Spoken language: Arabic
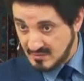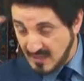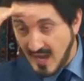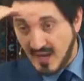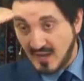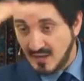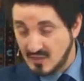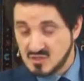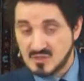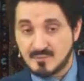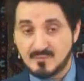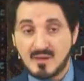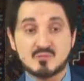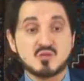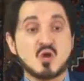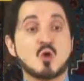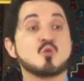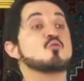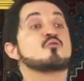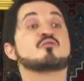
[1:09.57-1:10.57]
كعقل جبار
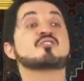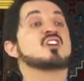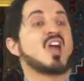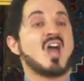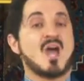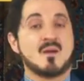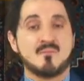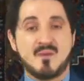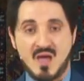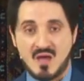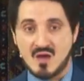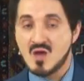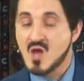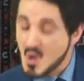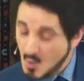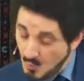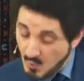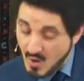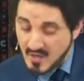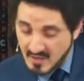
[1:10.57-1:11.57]
مش حقول فيه غباء
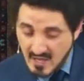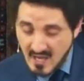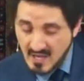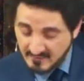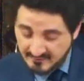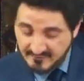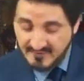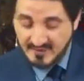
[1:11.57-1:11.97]
وان كان